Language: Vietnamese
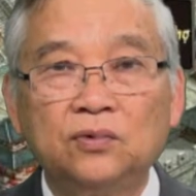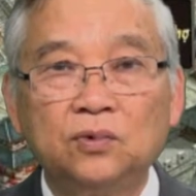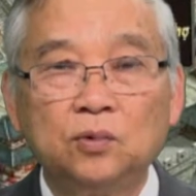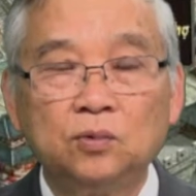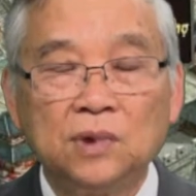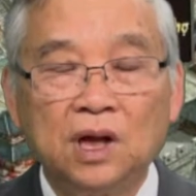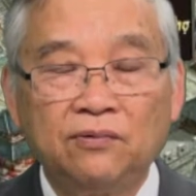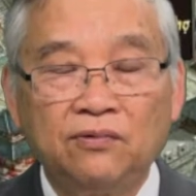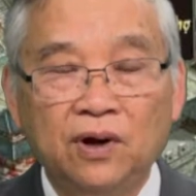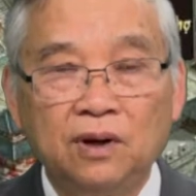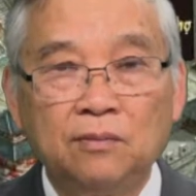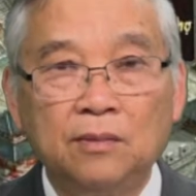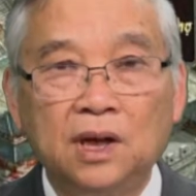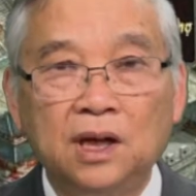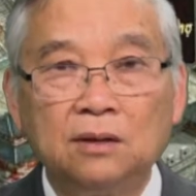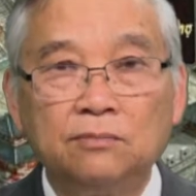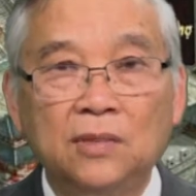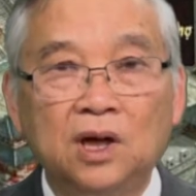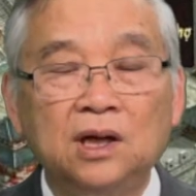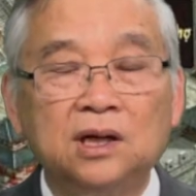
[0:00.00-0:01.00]
chúng ta phân
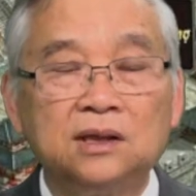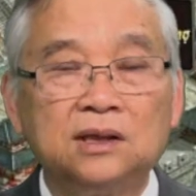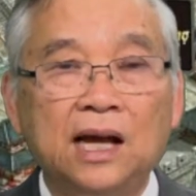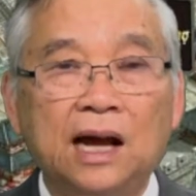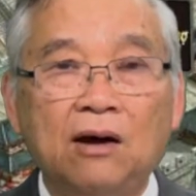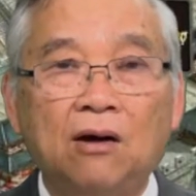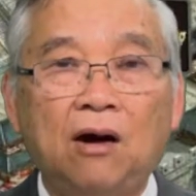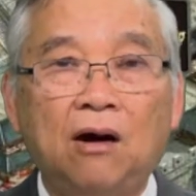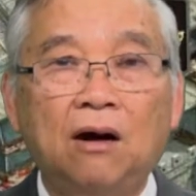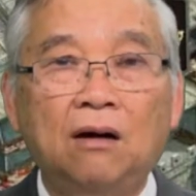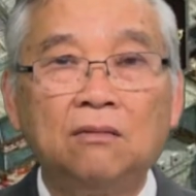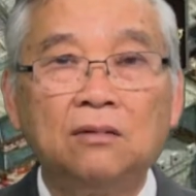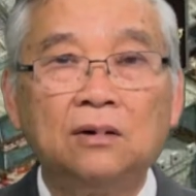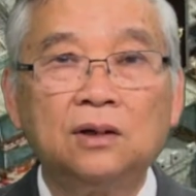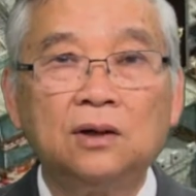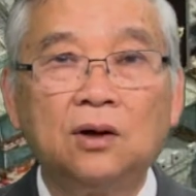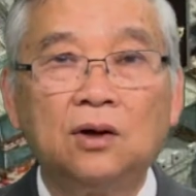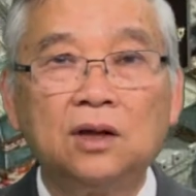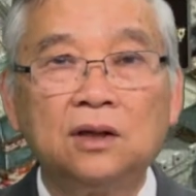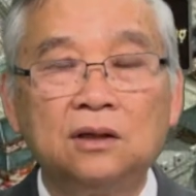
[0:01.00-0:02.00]
biệt bởi người tàu họ không
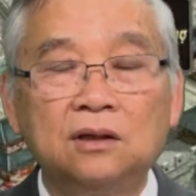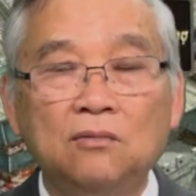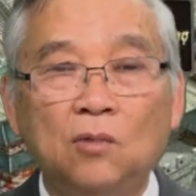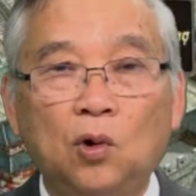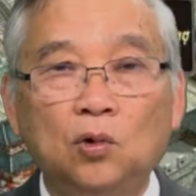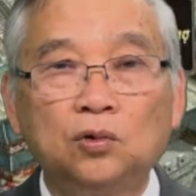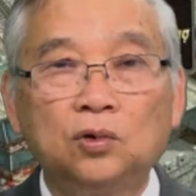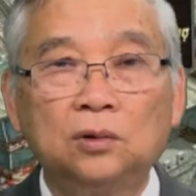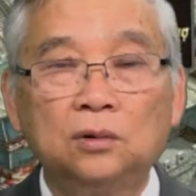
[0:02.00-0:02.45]
có nói chữ bổ